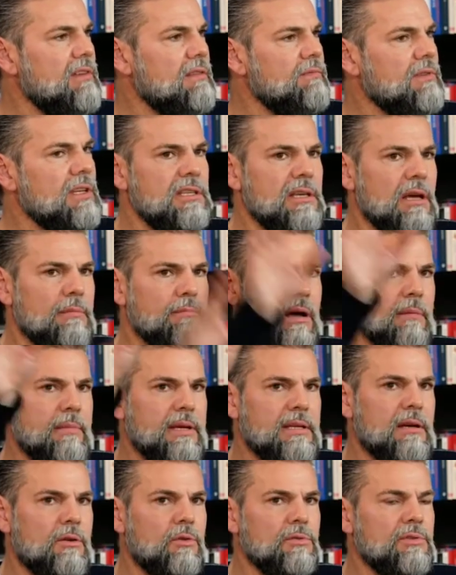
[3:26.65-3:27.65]
wenn wir hier ein paar
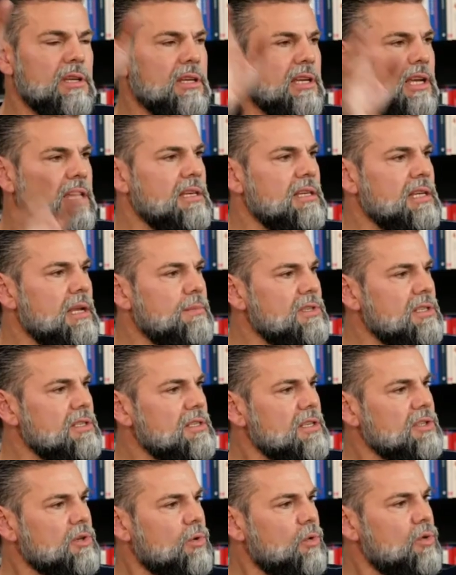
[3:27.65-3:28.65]
Meter runtergehen, gibt es
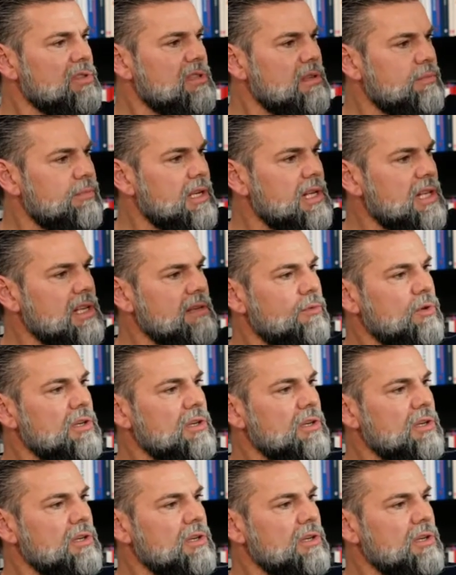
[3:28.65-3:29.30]
dieses große Bild,